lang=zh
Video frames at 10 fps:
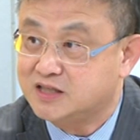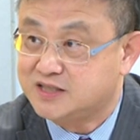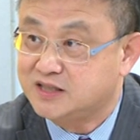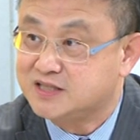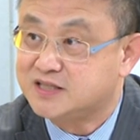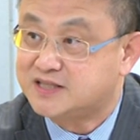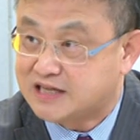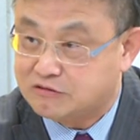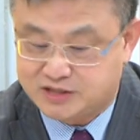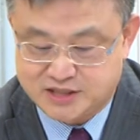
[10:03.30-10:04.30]
真的是
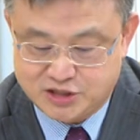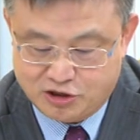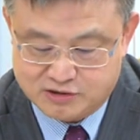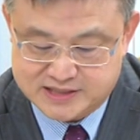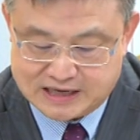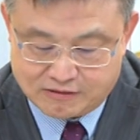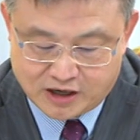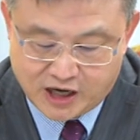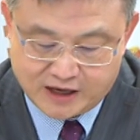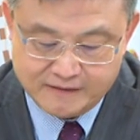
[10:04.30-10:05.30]
少之又少
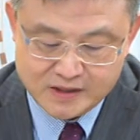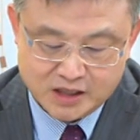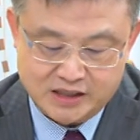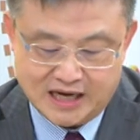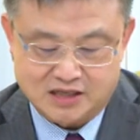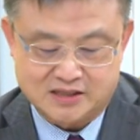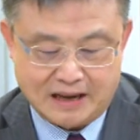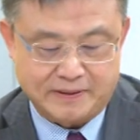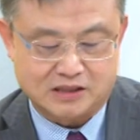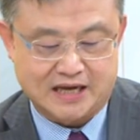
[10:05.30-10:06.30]
哦。哈，那
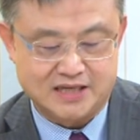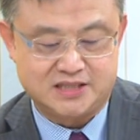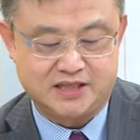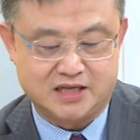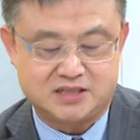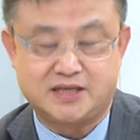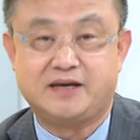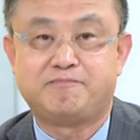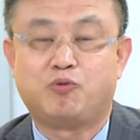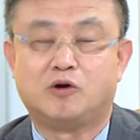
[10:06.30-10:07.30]
代表台积电这
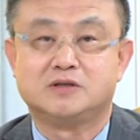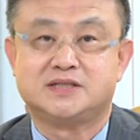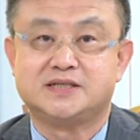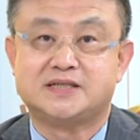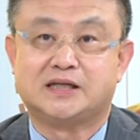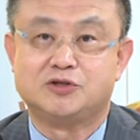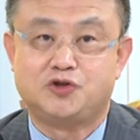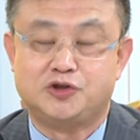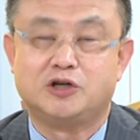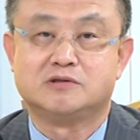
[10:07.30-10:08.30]
一波市场的
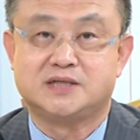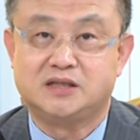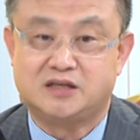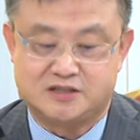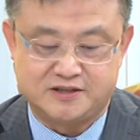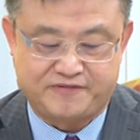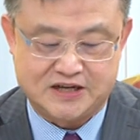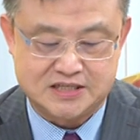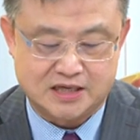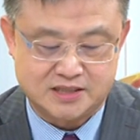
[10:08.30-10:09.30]
需求真的是
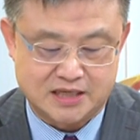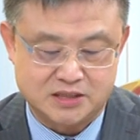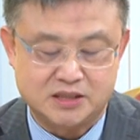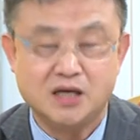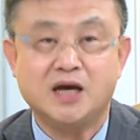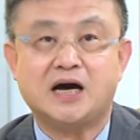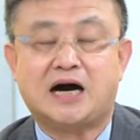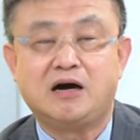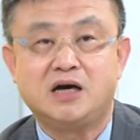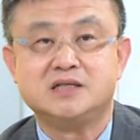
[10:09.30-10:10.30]
非常强劲。
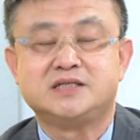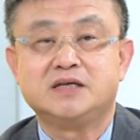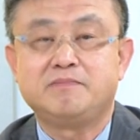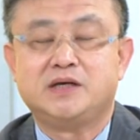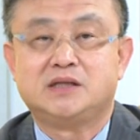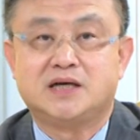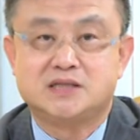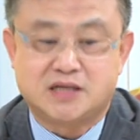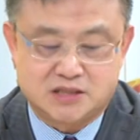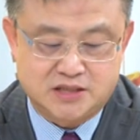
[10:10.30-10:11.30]
好，很知名的
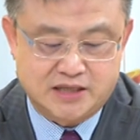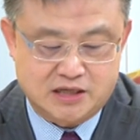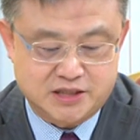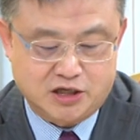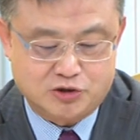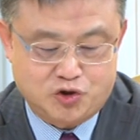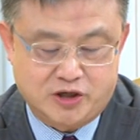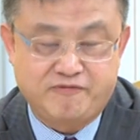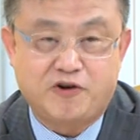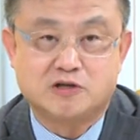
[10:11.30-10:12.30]
这个市调机构
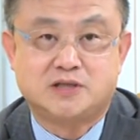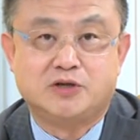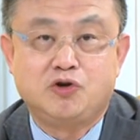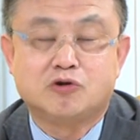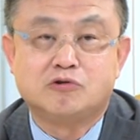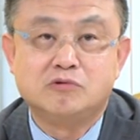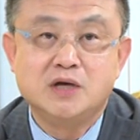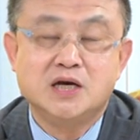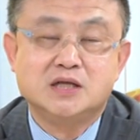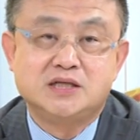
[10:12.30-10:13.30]
TrendForce 的预估，
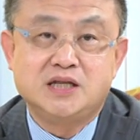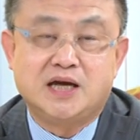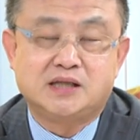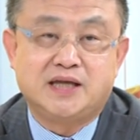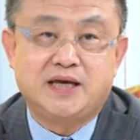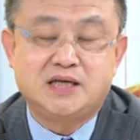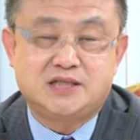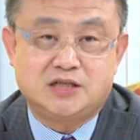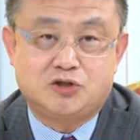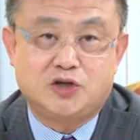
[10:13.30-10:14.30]
今年第一
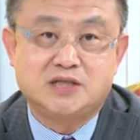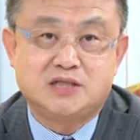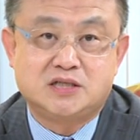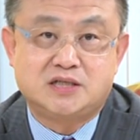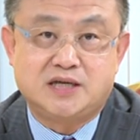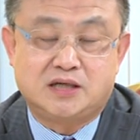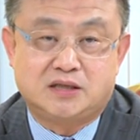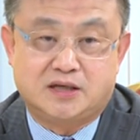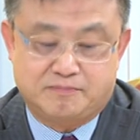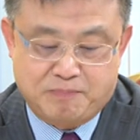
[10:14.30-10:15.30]
季全世界
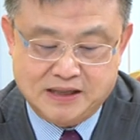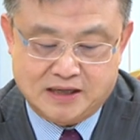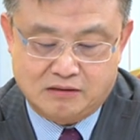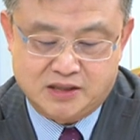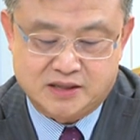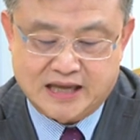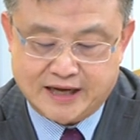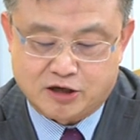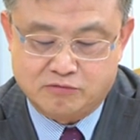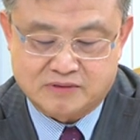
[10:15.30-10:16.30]
的半导体
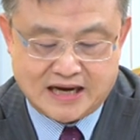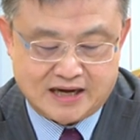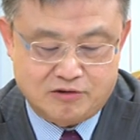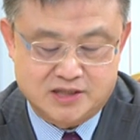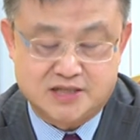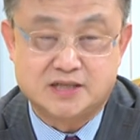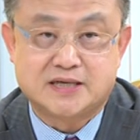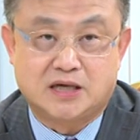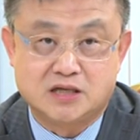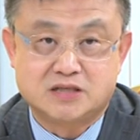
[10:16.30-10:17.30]
代工大概会成
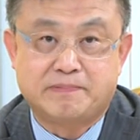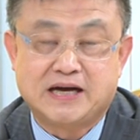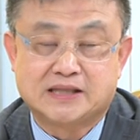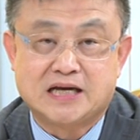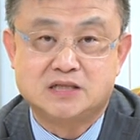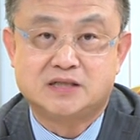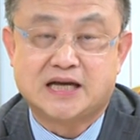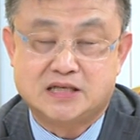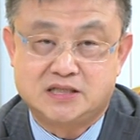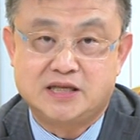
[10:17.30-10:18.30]
长二十帕，但是
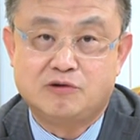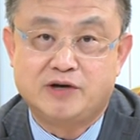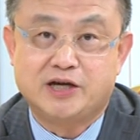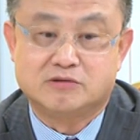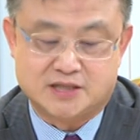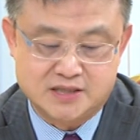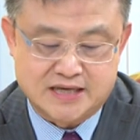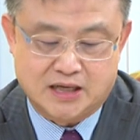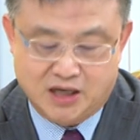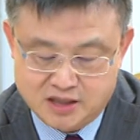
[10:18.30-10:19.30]
台积电会有成
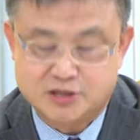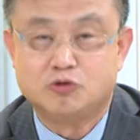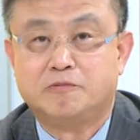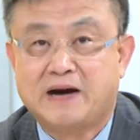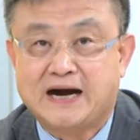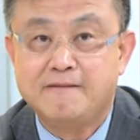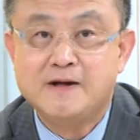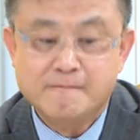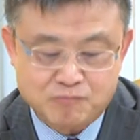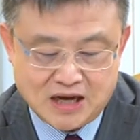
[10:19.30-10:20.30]
长二十五帕。
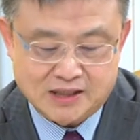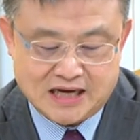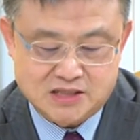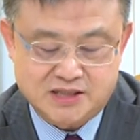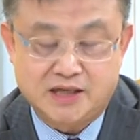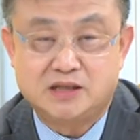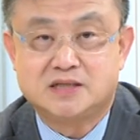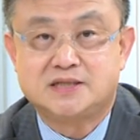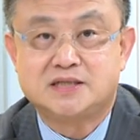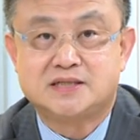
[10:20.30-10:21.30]
嗯，那台积电的
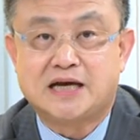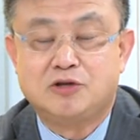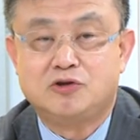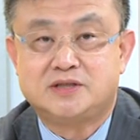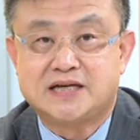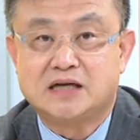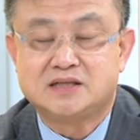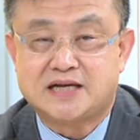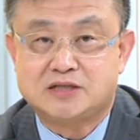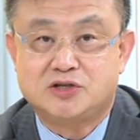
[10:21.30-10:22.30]
市占率将
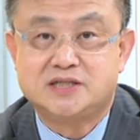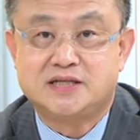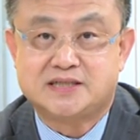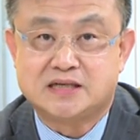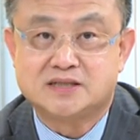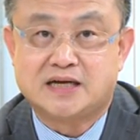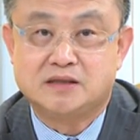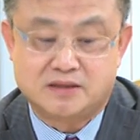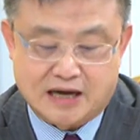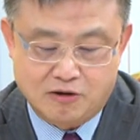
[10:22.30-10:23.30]
在全世界将
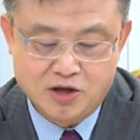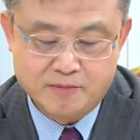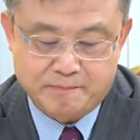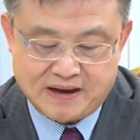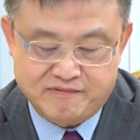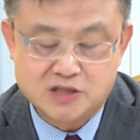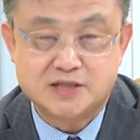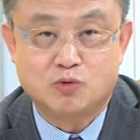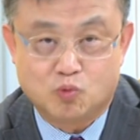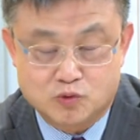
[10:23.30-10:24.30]
占到。百分
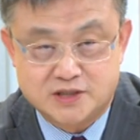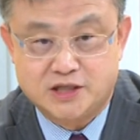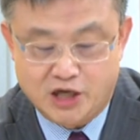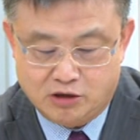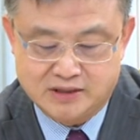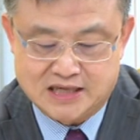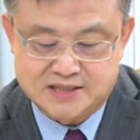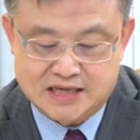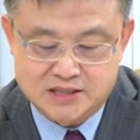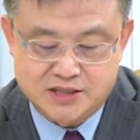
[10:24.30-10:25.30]
之五十六，那
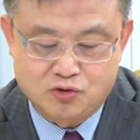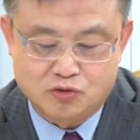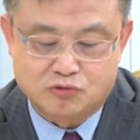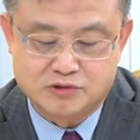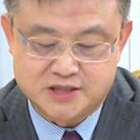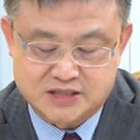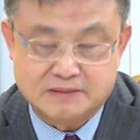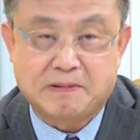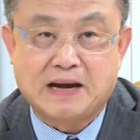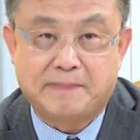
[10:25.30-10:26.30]
三星预估是十
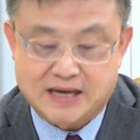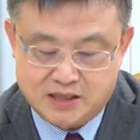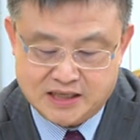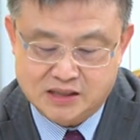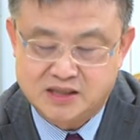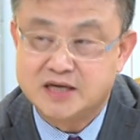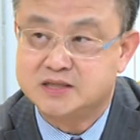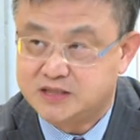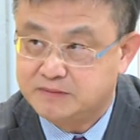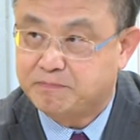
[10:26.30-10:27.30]
八趴，联电
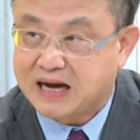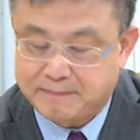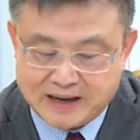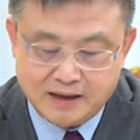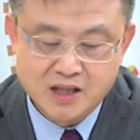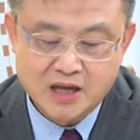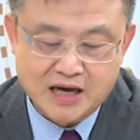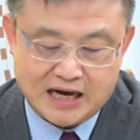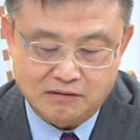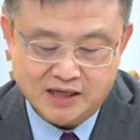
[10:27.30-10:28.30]
是八趴。
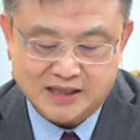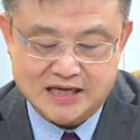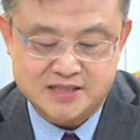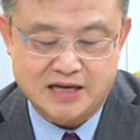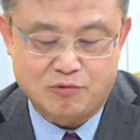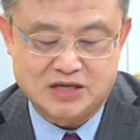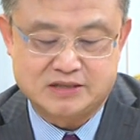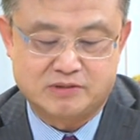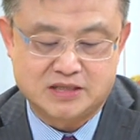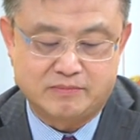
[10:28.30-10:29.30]
好，那台积电为
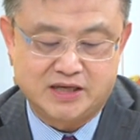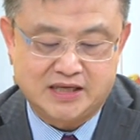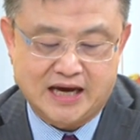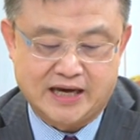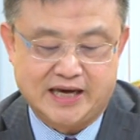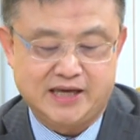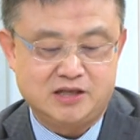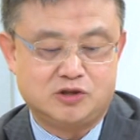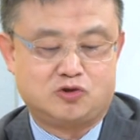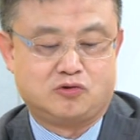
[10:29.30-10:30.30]
什么这么厉害？哎，
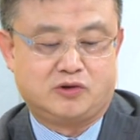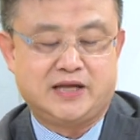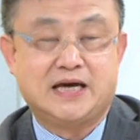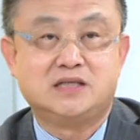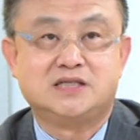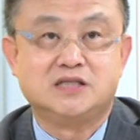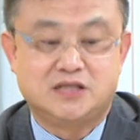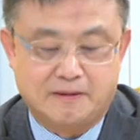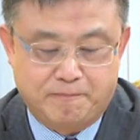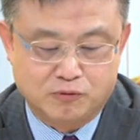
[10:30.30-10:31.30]
昨天经
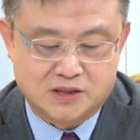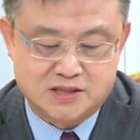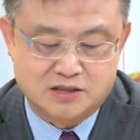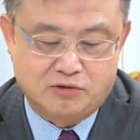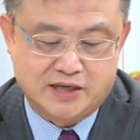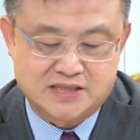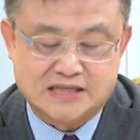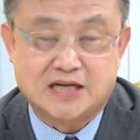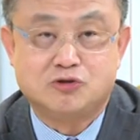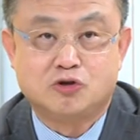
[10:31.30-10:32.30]
济部的智慧财
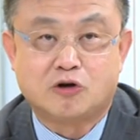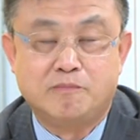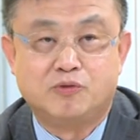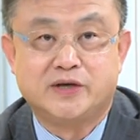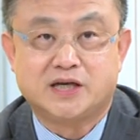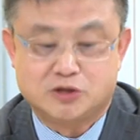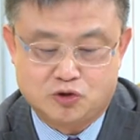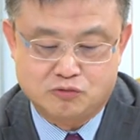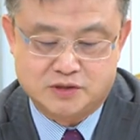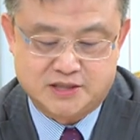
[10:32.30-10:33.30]
产局公布了一个
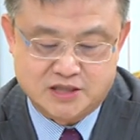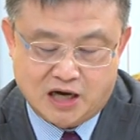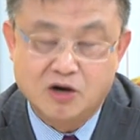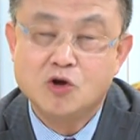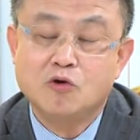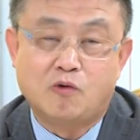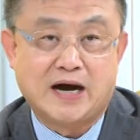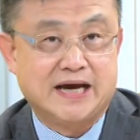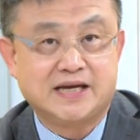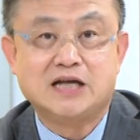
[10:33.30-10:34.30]
数字哦，
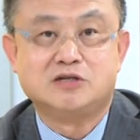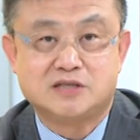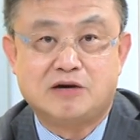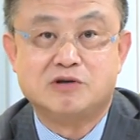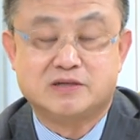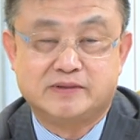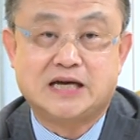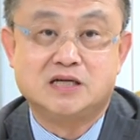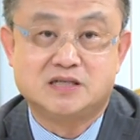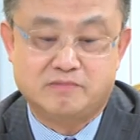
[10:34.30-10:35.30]
哇，一看就知道为什么台
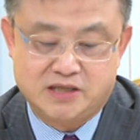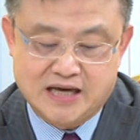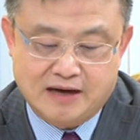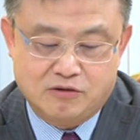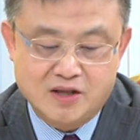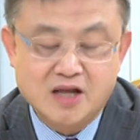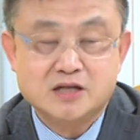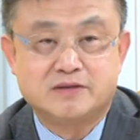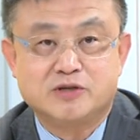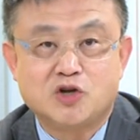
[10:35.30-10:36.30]
积电这么厉害。
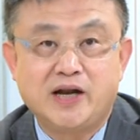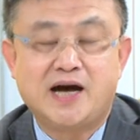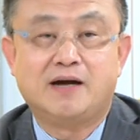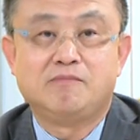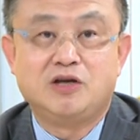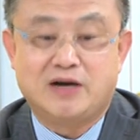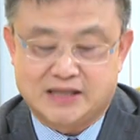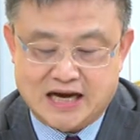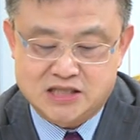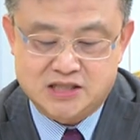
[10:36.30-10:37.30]
怎么说呢？因为
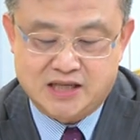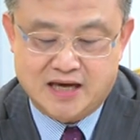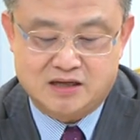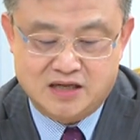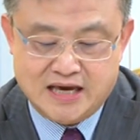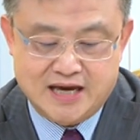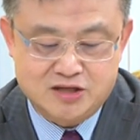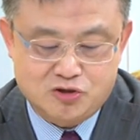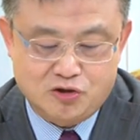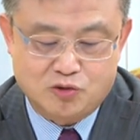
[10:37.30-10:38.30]
台积电
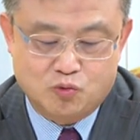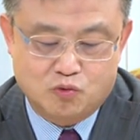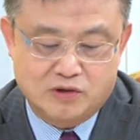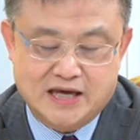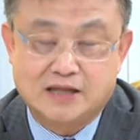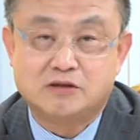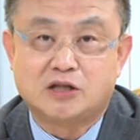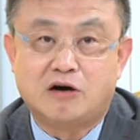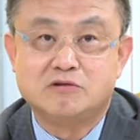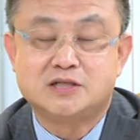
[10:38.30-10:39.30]
连续五年
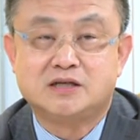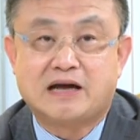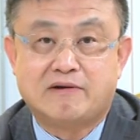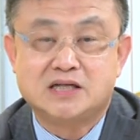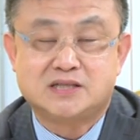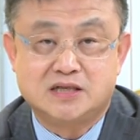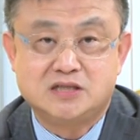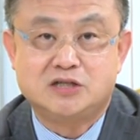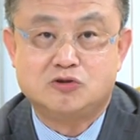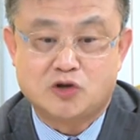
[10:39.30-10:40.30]
都是台湾申
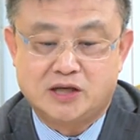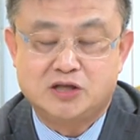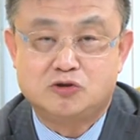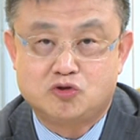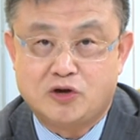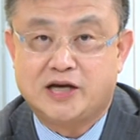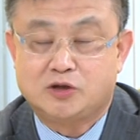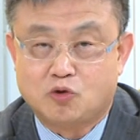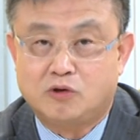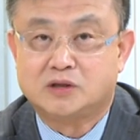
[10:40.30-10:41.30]
请专利最
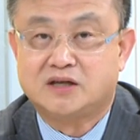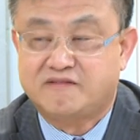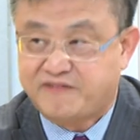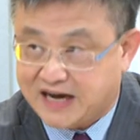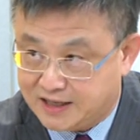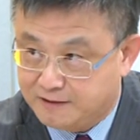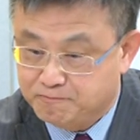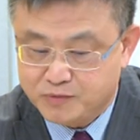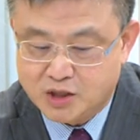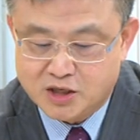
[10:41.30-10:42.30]
多的法人。
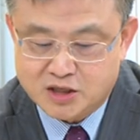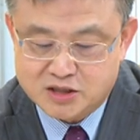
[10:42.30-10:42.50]
好。